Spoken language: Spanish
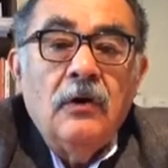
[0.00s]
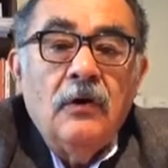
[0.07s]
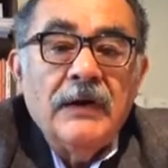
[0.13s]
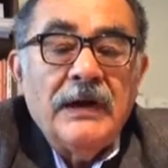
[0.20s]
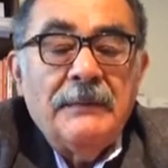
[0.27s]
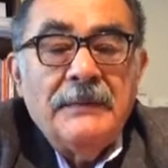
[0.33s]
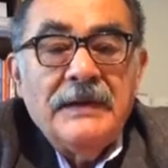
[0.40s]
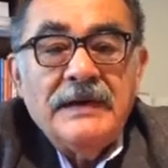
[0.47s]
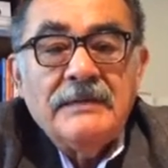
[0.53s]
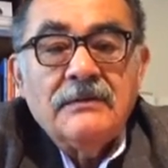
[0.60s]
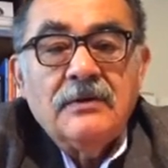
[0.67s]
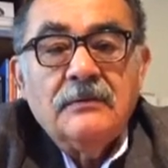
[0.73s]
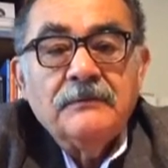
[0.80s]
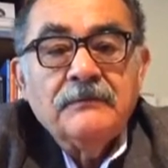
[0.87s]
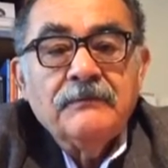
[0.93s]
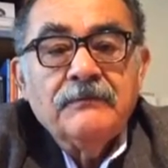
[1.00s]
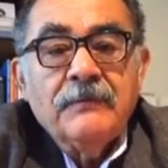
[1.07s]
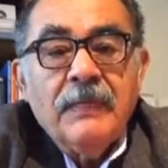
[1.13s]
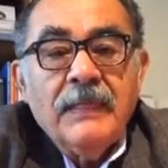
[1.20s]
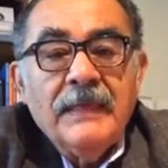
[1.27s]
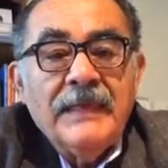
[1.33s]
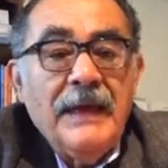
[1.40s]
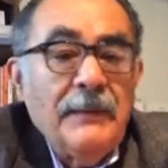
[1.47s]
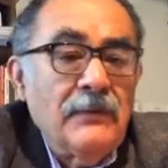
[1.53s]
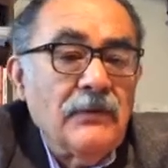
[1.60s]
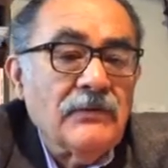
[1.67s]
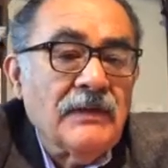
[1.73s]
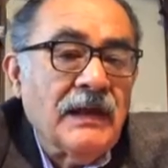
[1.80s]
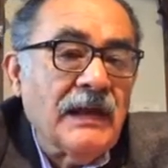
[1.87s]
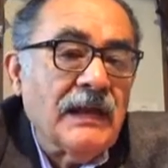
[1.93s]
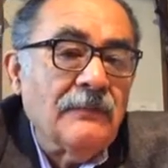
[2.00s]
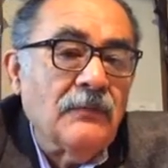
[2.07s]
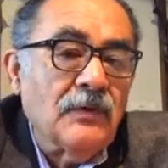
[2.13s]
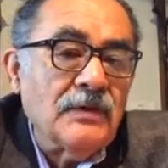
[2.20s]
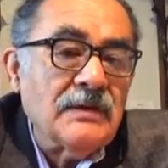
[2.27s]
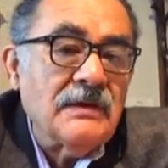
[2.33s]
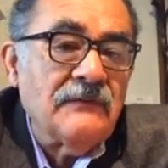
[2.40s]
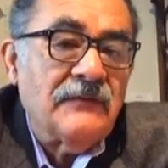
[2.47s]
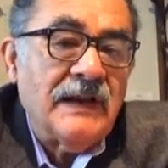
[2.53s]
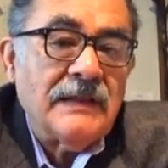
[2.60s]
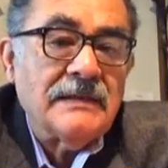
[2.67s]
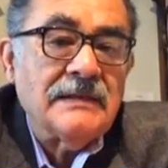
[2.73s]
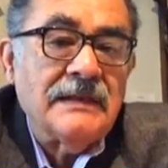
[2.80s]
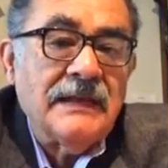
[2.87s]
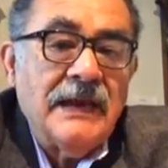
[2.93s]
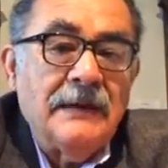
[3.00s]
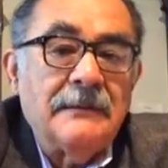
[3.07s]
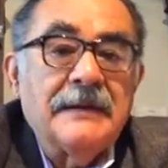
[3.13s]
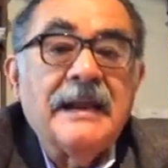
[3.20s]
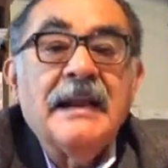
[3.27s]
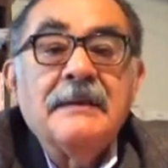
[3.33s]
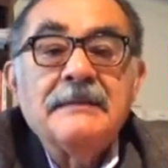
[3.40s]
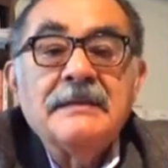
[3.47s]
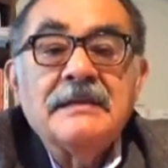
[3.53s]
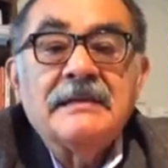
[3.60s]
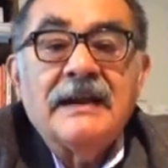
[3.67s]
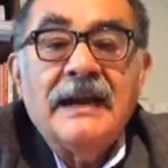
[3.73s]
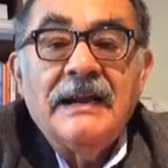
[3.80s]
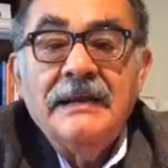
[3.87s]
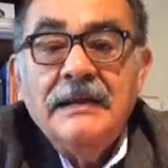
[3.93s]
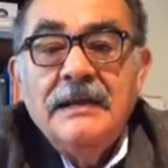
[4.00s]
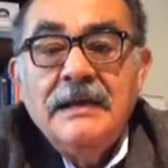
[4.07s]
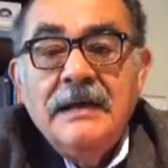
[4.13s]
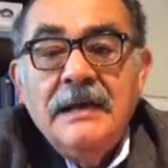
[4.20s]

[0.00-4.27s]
oiga maestro, ¿ya vio usted qué hermosa frase de Gabriela Mistral